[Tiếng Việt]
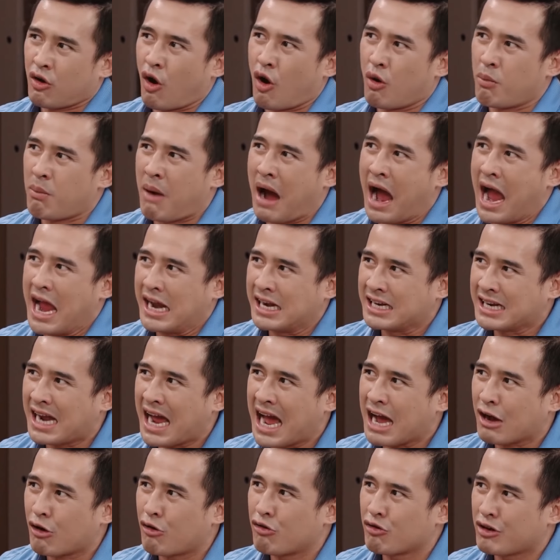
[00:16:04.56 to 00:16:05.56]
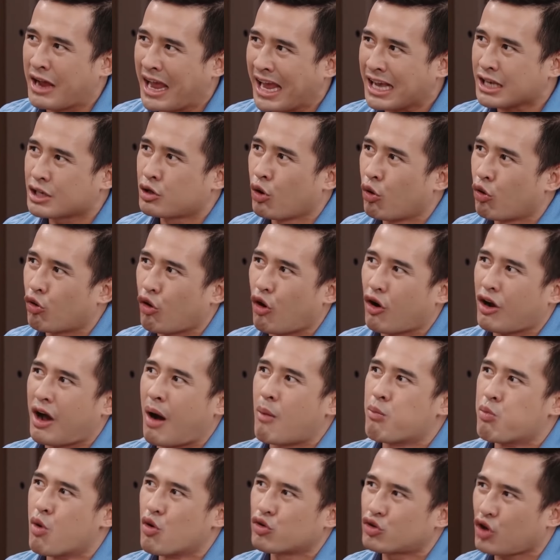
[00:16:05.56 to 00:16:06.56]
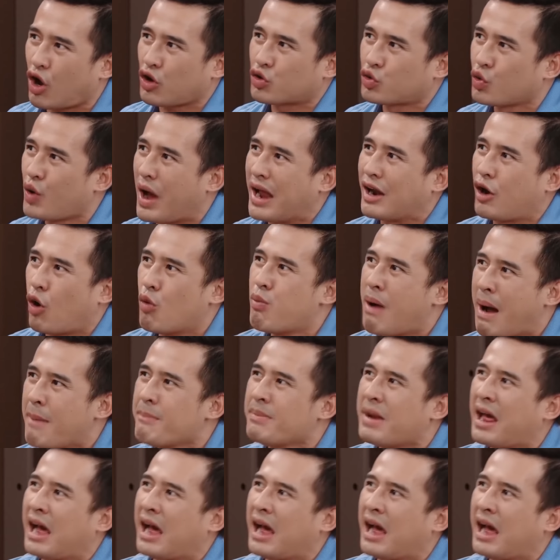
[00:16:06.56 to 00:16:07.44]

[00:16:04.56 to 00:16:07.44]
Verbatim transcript: con bài ra con ghét chú con không muốn cho chú ăn lẩu mắm